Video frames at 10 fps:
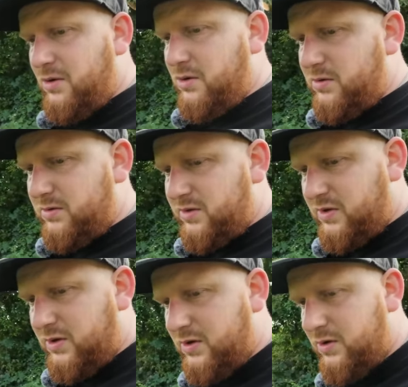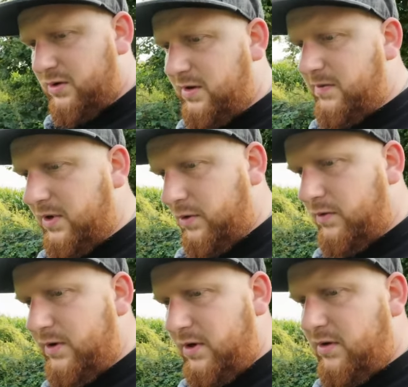Und heute haben wir
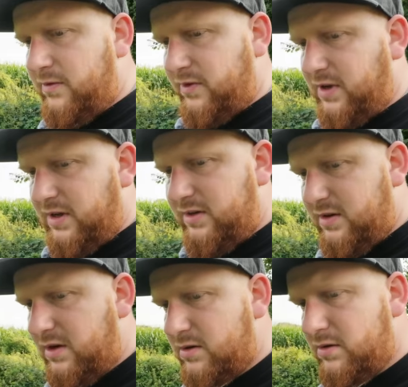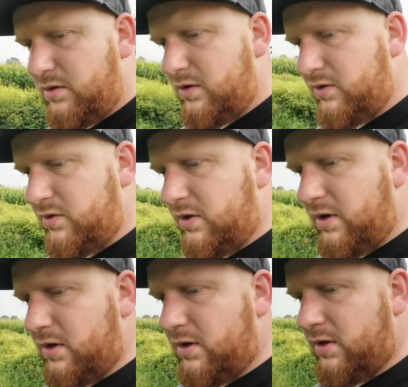auch wieder Freitag. Genau, das ist
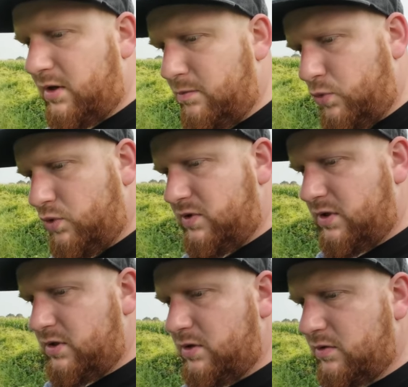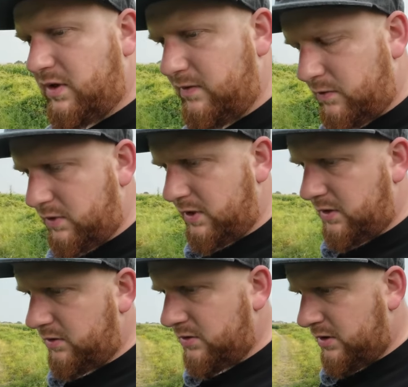eigentlich am Montag genau drei Wochen
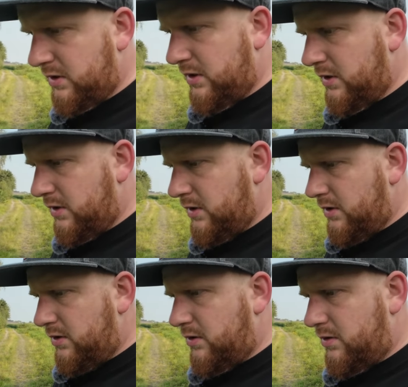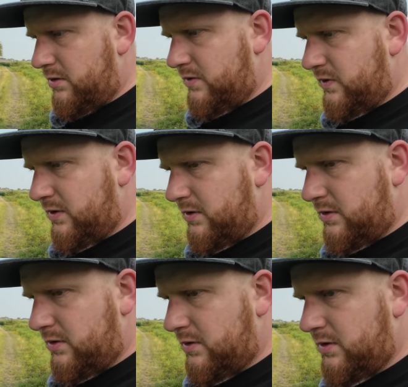her. Und
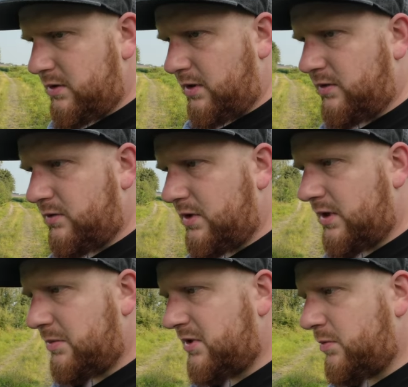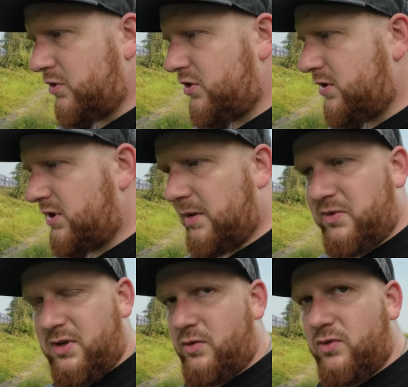äh, ja, so lange habe ich die Maschine. Ich habe
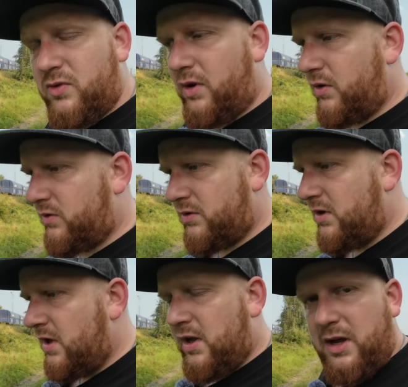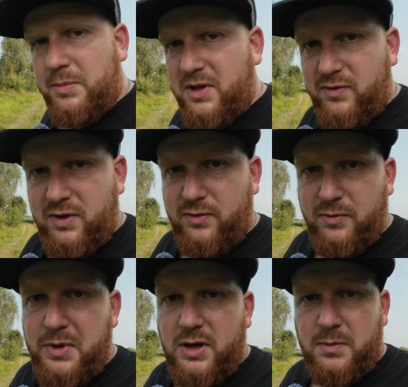sie dann nur zu Hause, habe die vier,
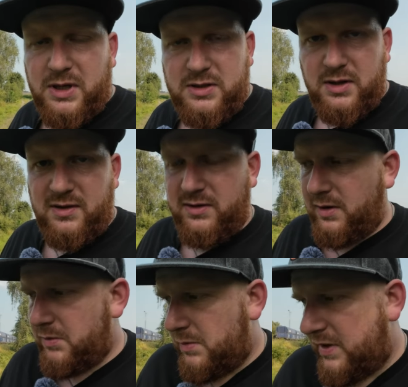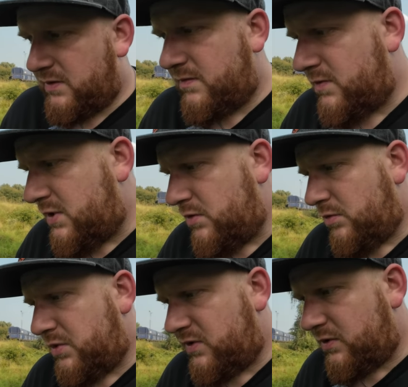fünf Bilder gemacht, die ihr gesehen habt im letzten
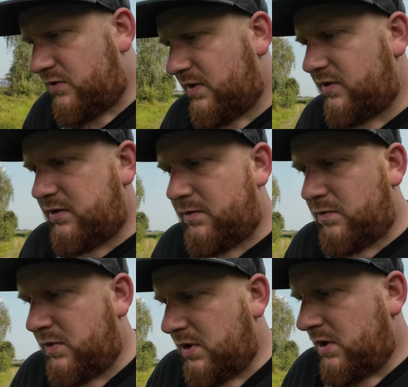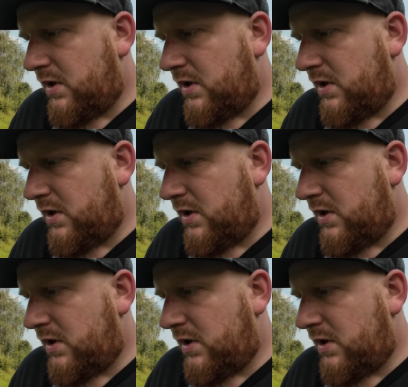Video, beziehungsweise im